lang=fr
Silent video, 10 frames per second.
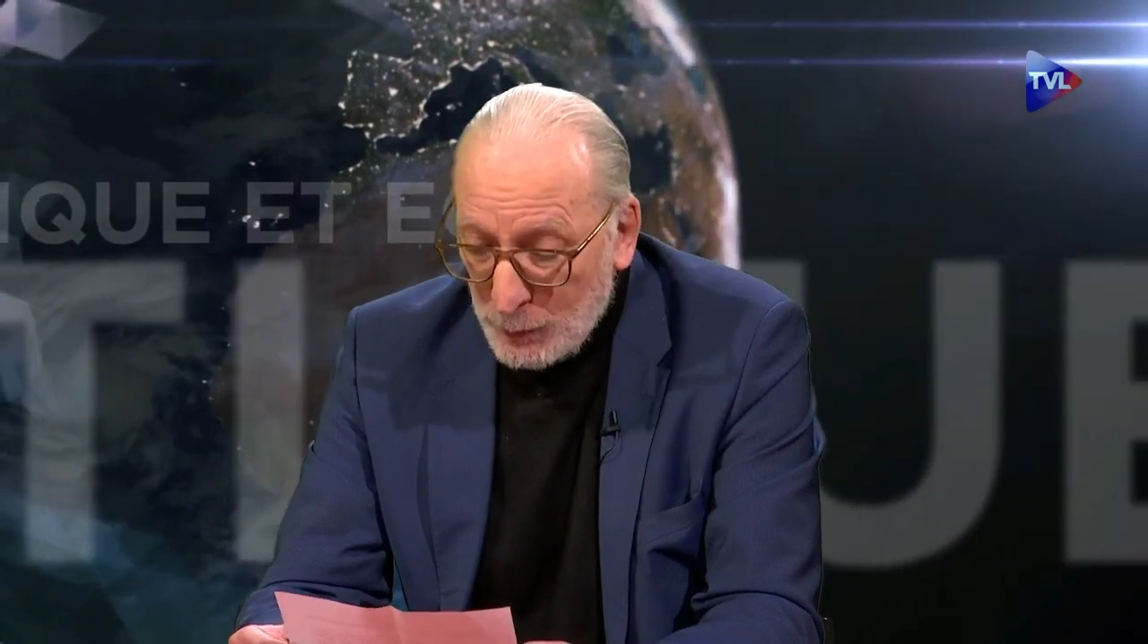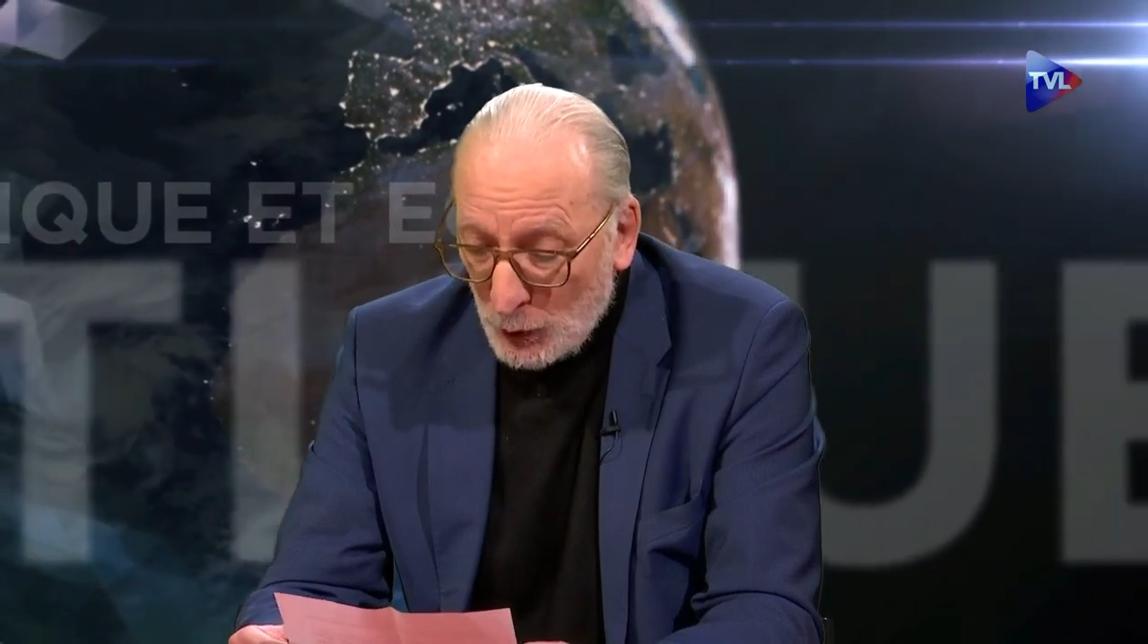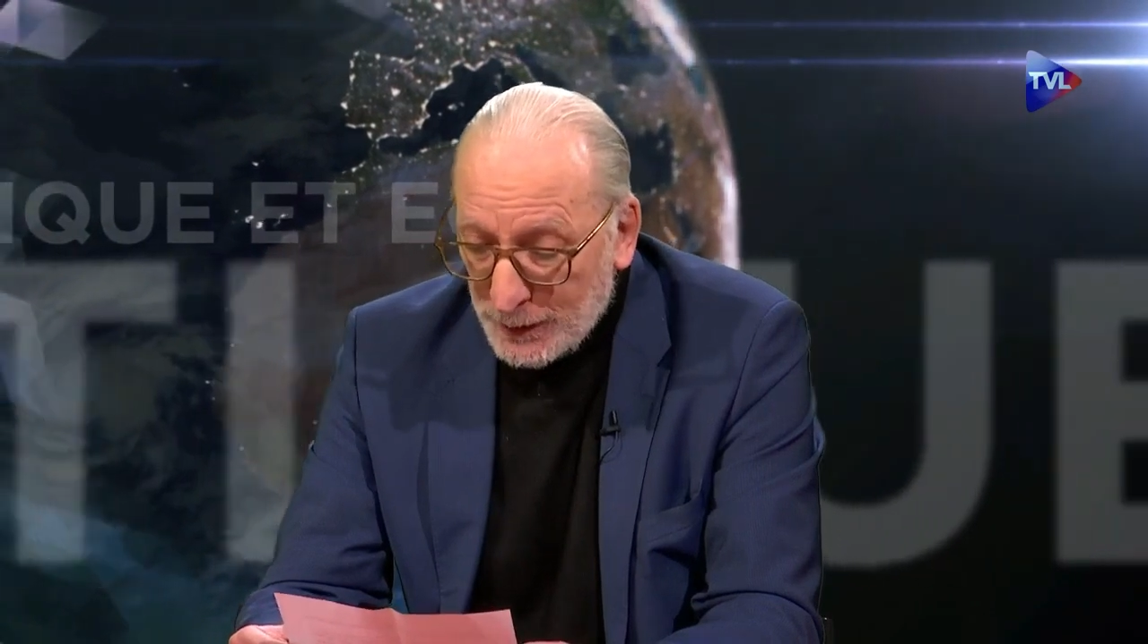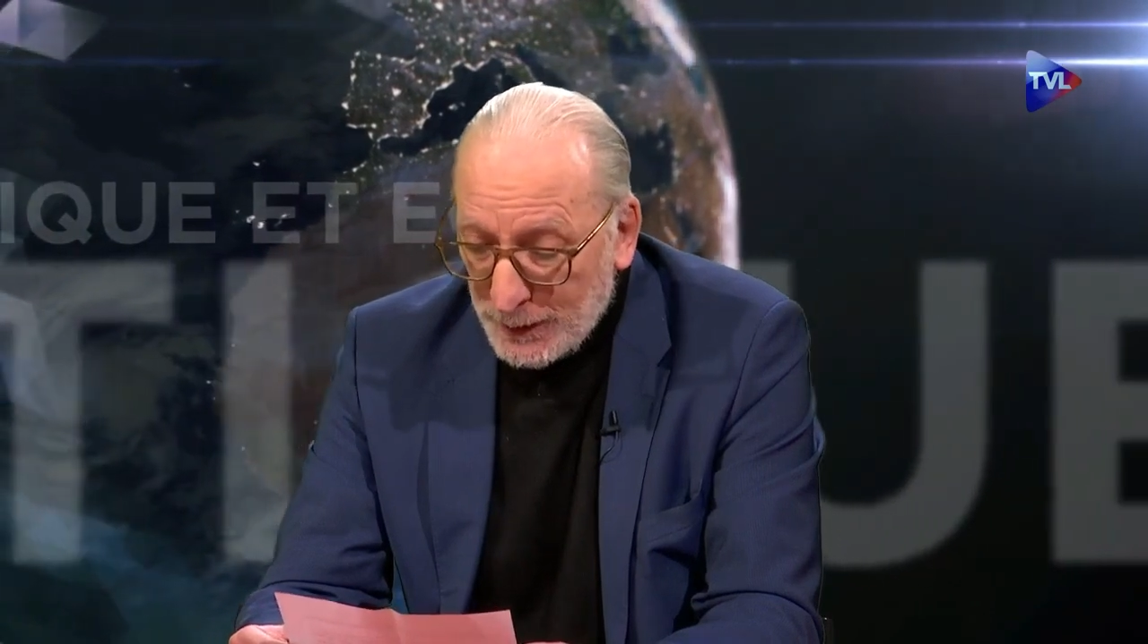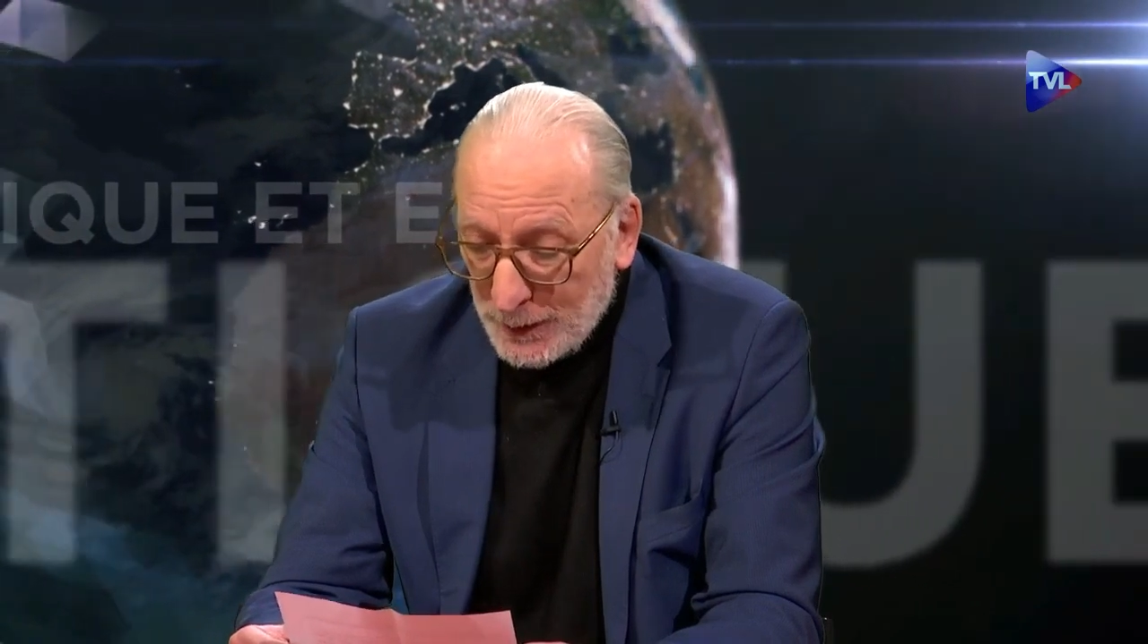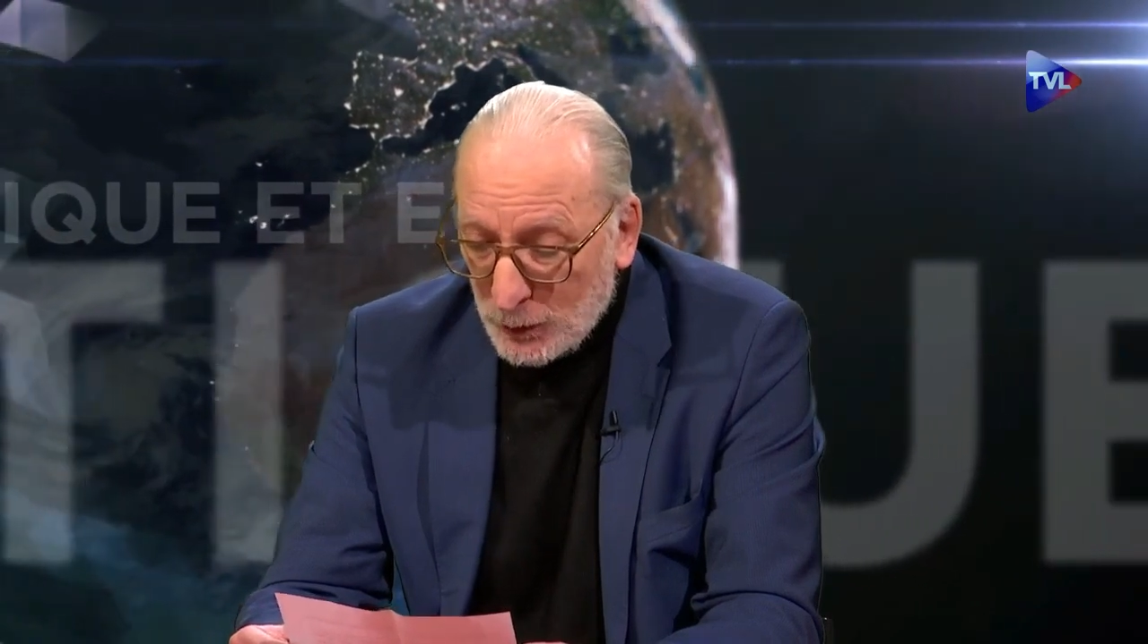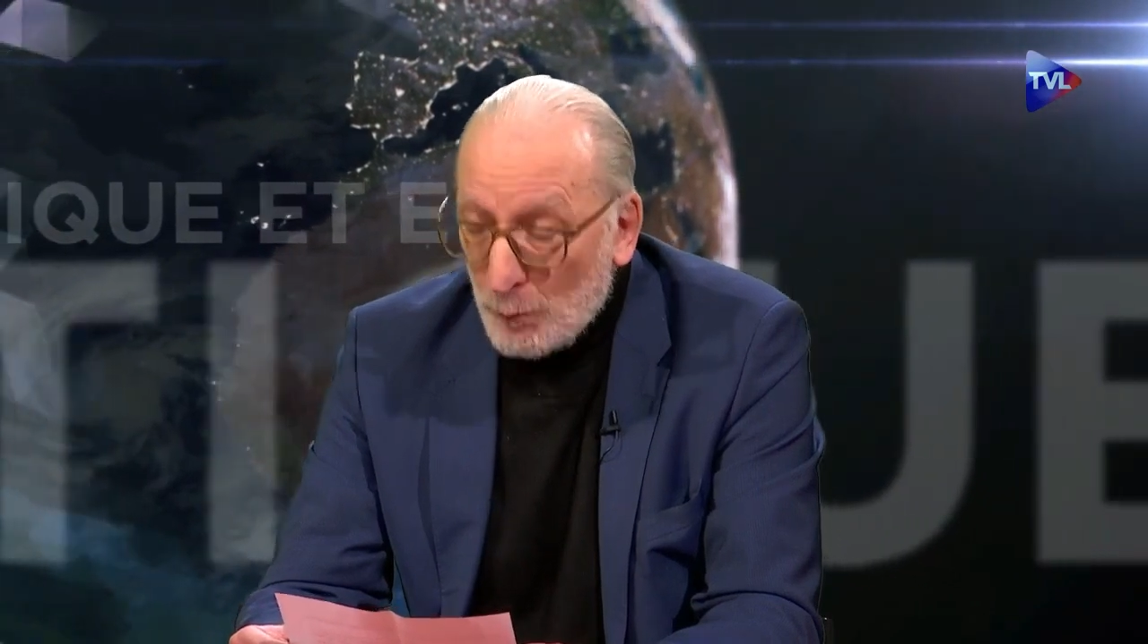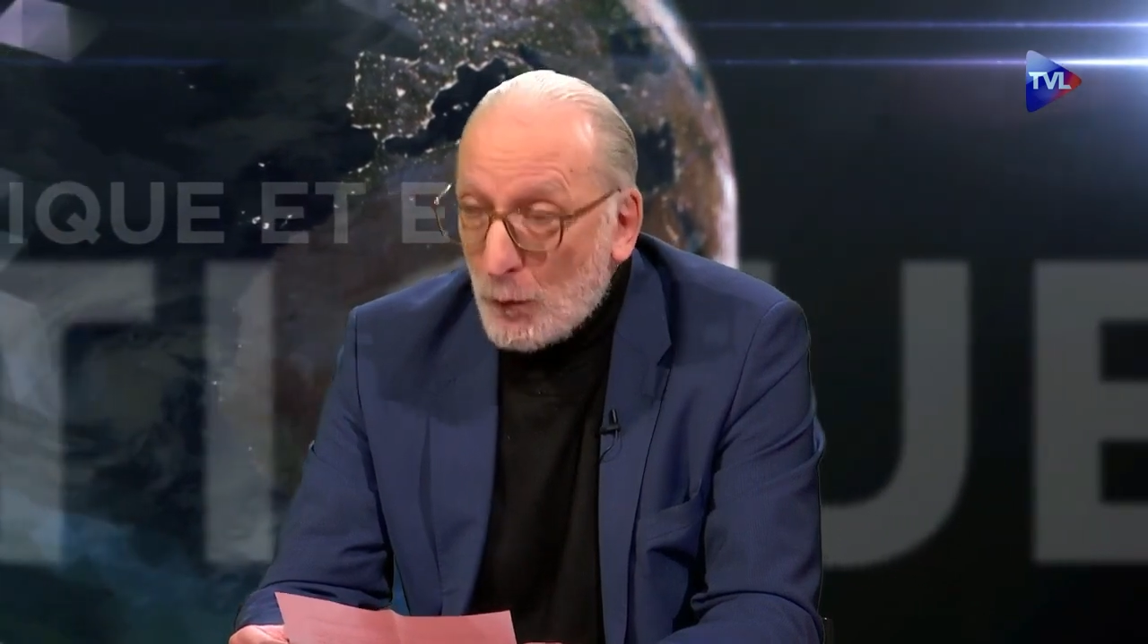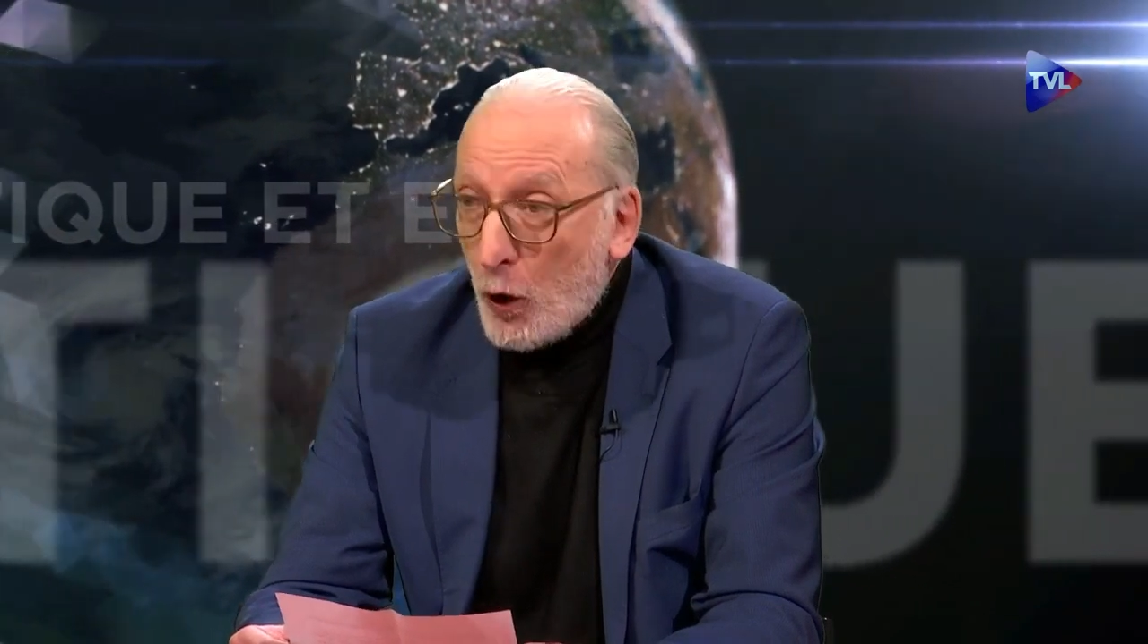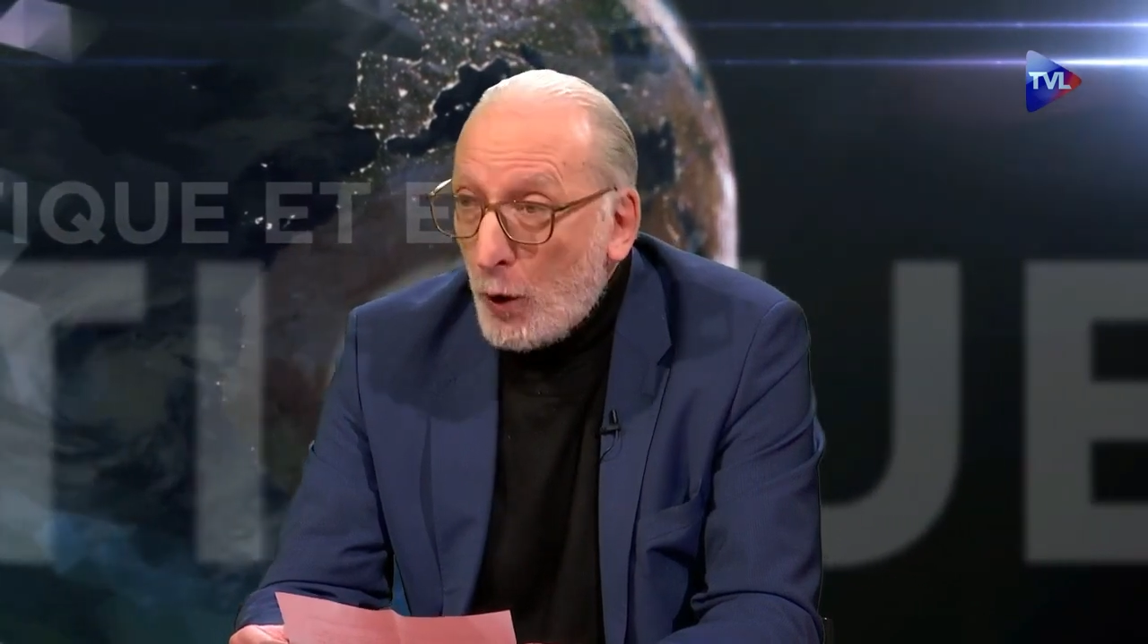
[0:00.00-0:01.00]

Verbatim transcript: les banquiers comme